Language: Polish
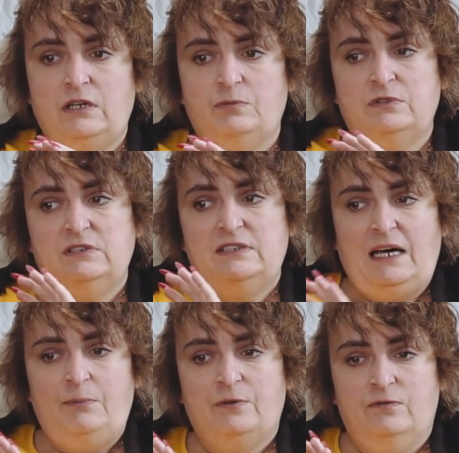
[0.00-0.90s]
jakby
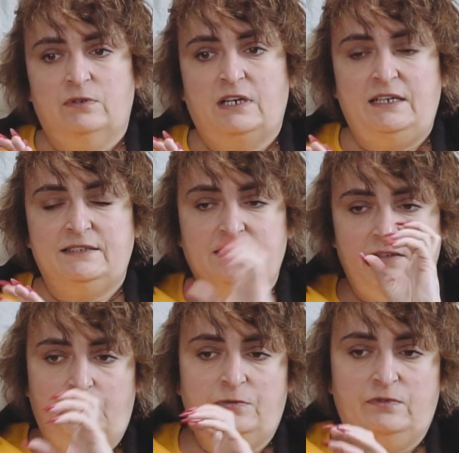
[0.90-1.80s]
ta
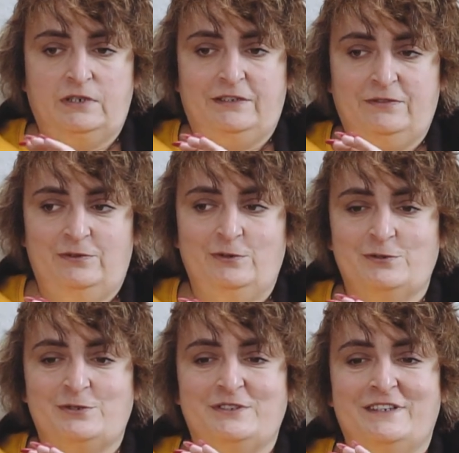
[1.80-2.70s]
prowokacja w
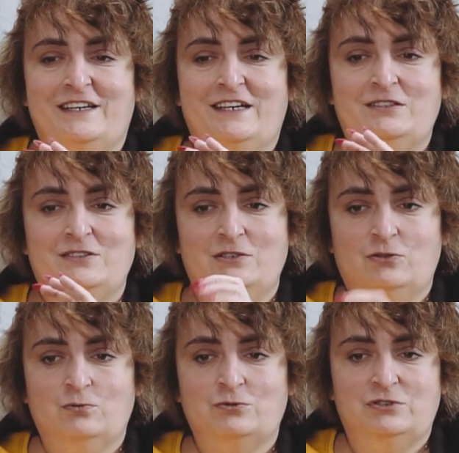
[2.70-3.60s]
prowokatywności nie
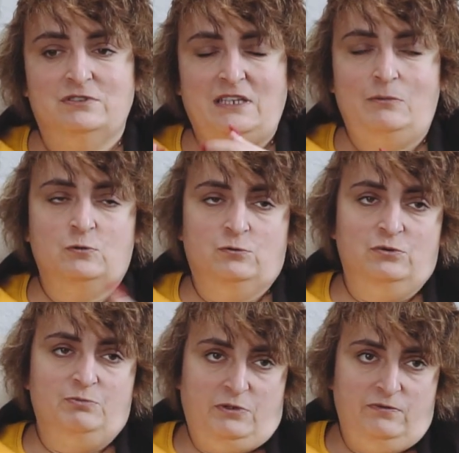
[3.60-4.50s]
służy temu,
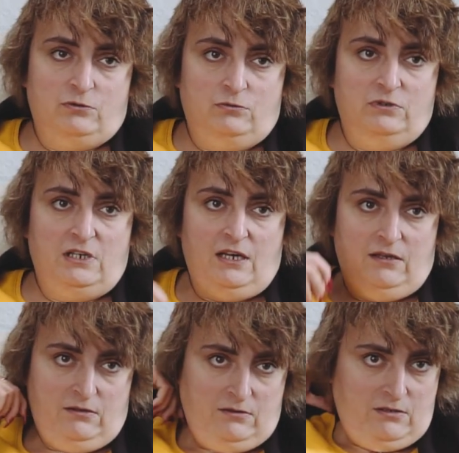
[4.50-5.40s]
który prowokuje,
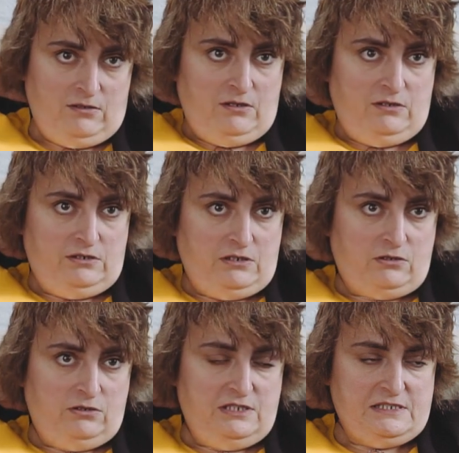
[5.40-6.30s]

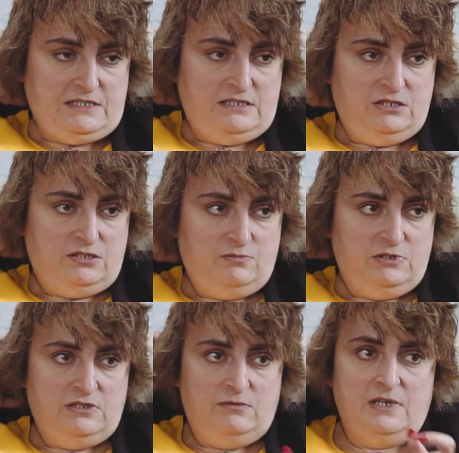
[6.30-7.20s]
tylko jest niczym
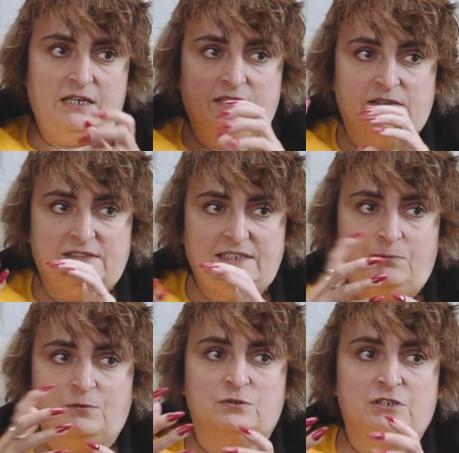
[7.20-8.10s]
innym jak
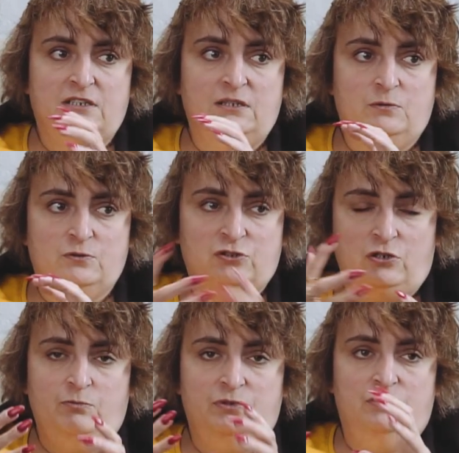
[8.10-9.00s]
zaproszeniem
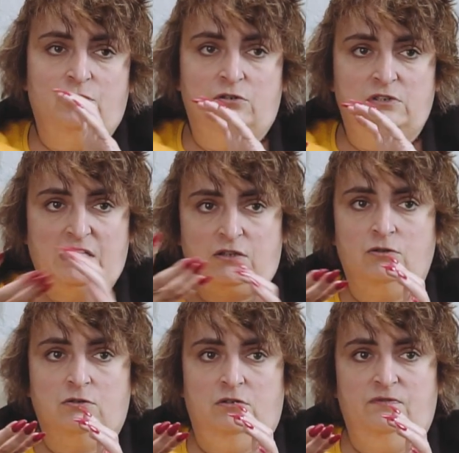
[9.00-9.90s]
osoby do
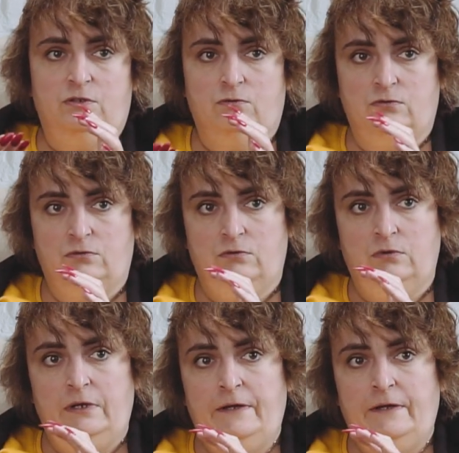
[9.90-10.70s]
jakiegokolwiek ruchu.